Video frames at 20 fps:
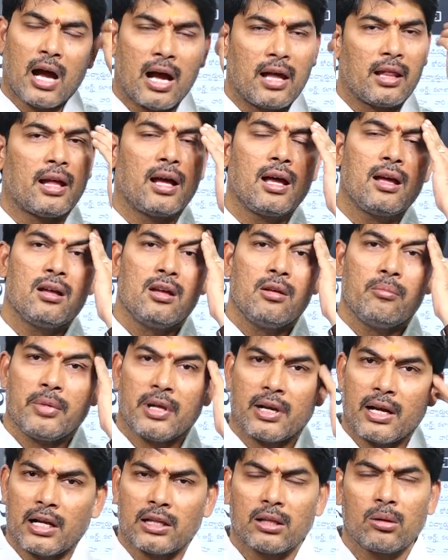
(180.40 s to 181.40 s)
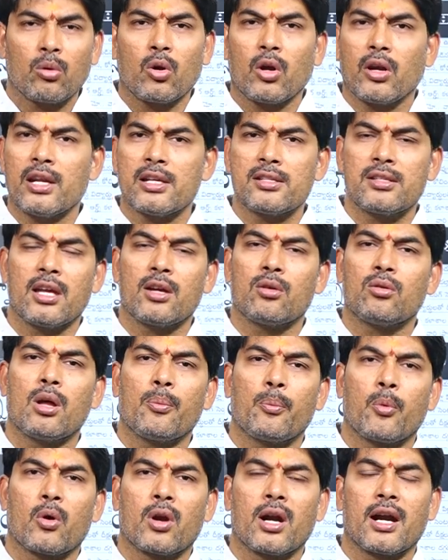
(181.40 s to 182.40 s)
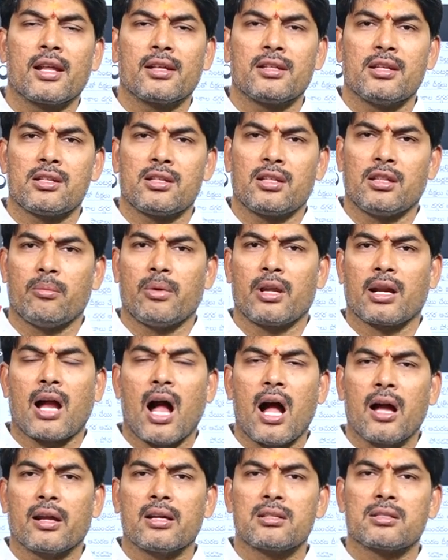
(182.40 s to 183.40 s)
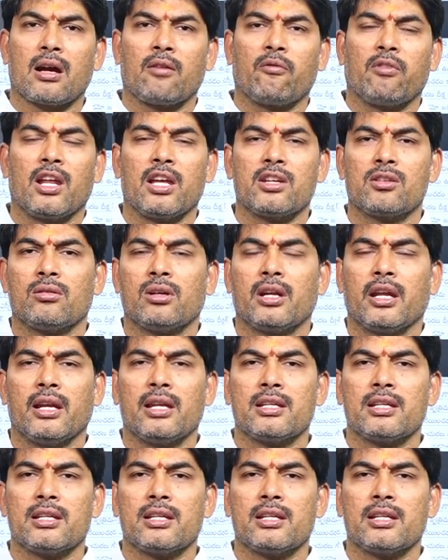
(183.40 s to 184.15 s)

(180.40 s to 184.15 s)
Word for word: కాదా మీరు గతంలో ఎన్ఎస్ఏ కూడా పోరాటం చేసింది మరి కాంగ్రెస్కి అఫిలియేషన్ ఉన్న